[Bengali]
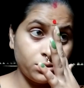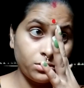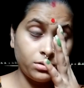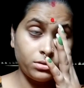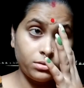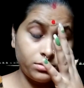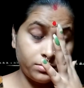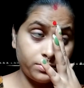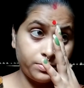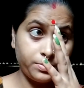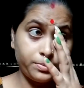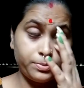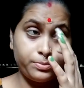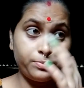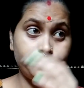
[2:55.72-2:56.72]
তো
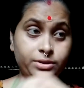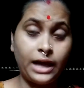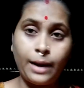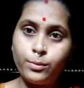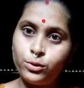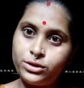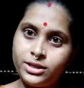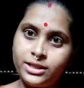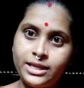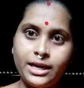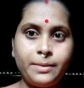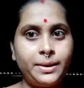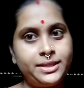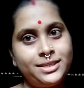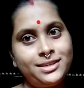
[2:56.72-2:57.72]
তার মধ্যে থেকে
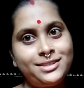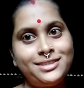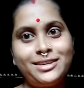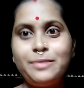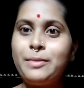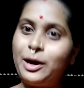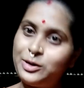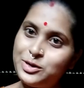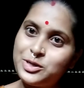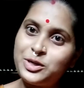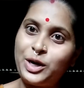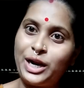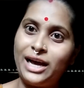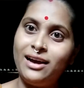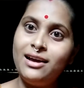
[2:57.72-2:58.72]
বাচ্চা কাচ্চাকে মানুষ
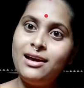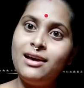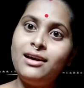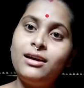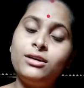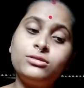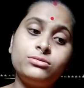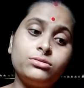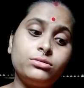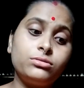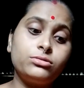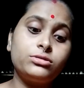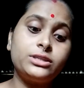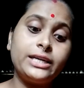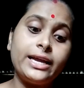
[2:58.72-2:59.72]
করা তো
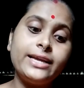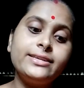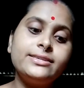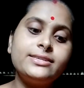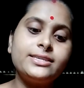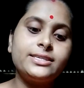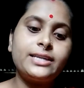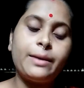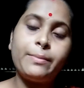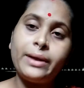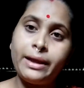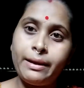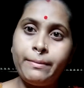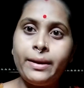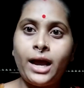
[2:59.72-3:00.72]
সেই জিনিসটা
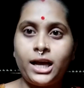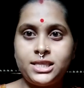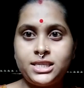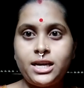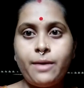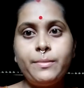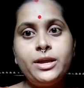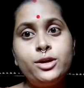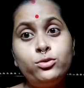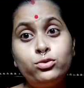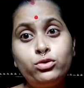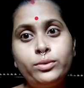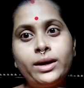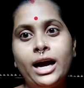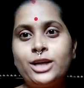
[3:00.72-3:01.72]
ভেবে আজকে আমি
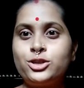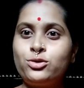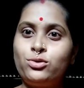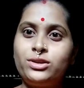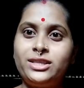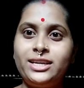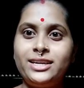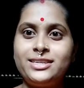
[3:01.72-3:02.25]
ইউটিউবে কাজ করতে